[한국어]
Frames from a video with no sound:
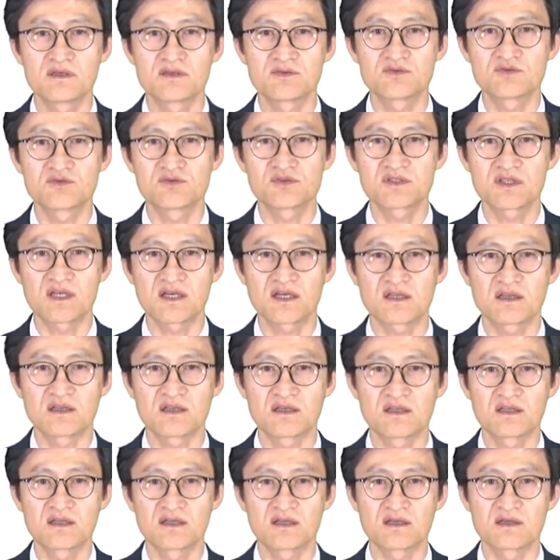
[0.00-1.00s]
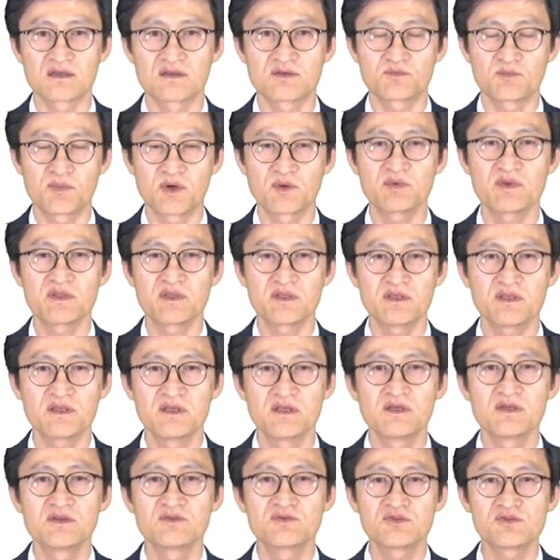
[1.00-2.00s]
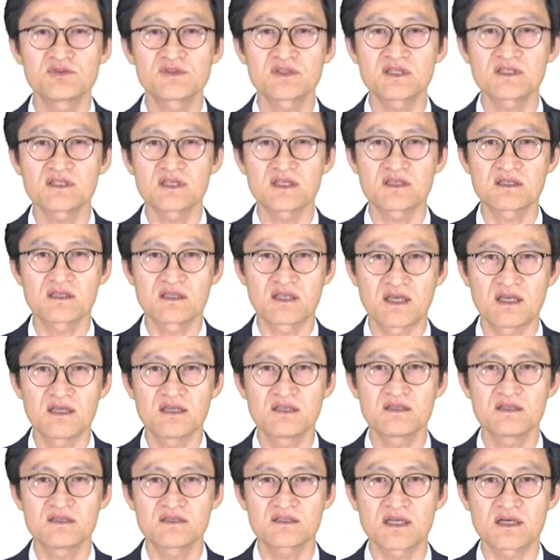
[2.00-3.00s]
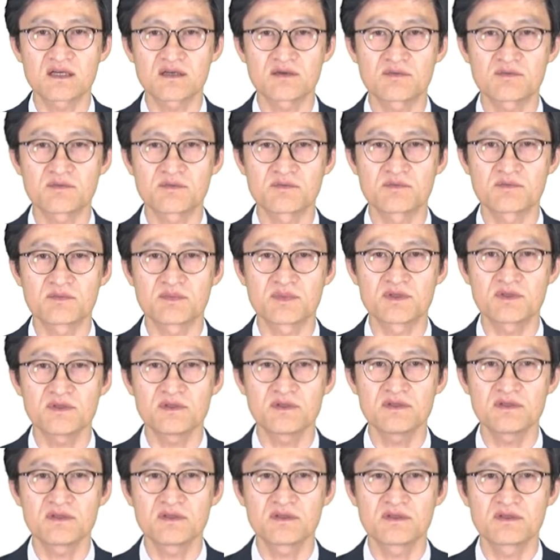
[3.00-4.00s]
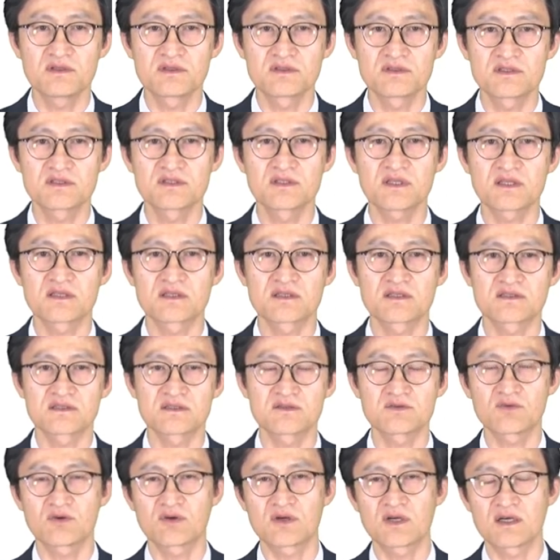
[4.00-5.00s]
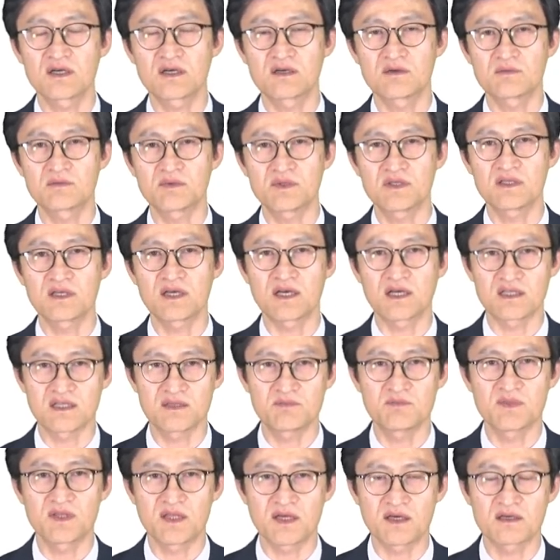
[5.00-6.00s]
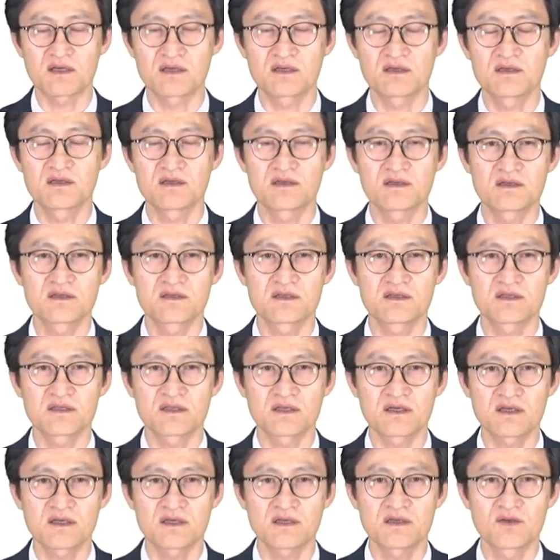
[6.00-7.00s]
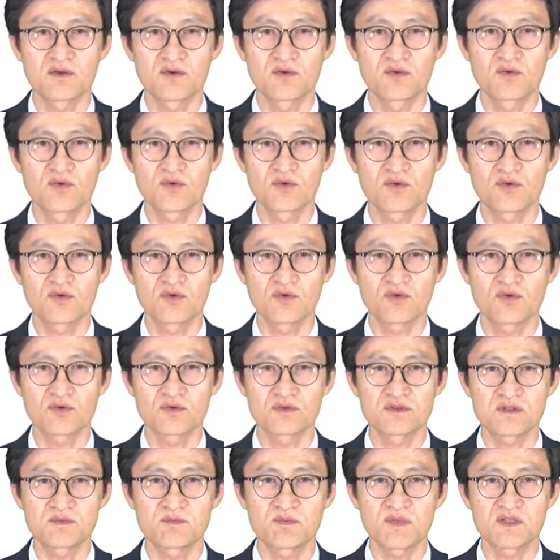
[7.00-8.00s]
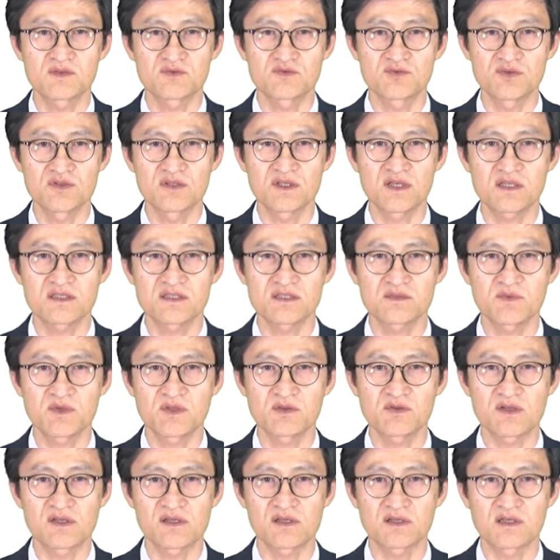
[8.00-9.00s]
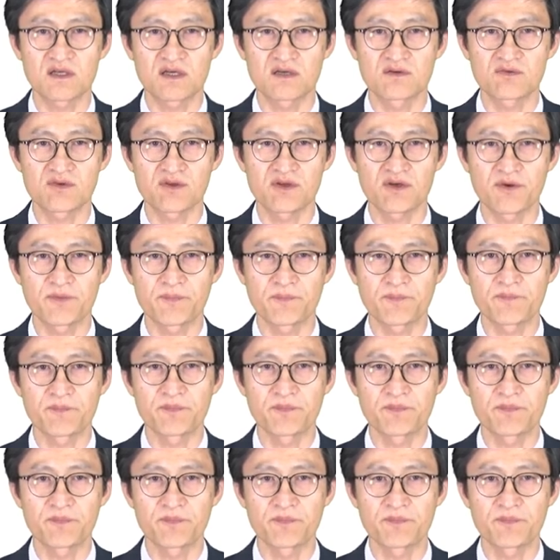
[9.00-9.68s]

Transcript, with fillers: 출자한 에, 아, 법인이 출자자인 개인의 사업을 승계하는 것은 통합이 아닙니다. 그러니까 그 점만 주의하시면 될 것 같고요.